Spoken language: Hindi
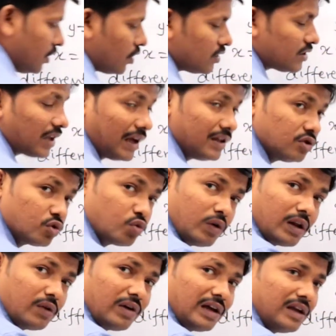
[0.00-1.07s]
देखो साइन
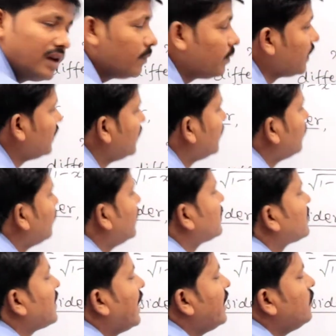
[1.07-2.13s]
स्क्वायर वाई है बट
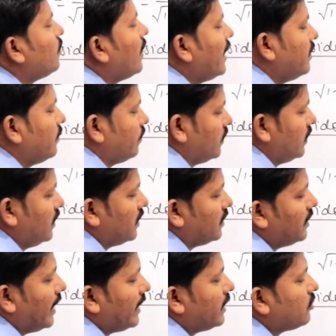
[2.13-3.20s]
साइन वाई
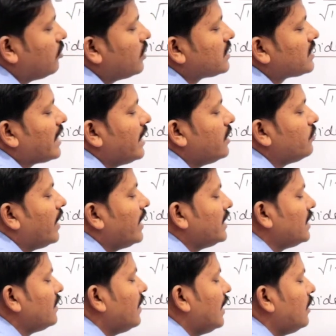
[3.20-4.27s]
यहाँ देखो कि साइन वाई
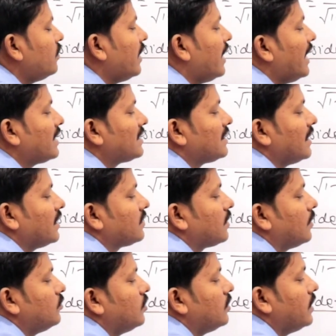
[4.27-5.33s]
की वैल्यू एक्स है
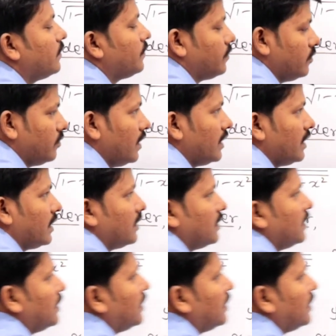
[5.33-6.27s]
समझो ये वन है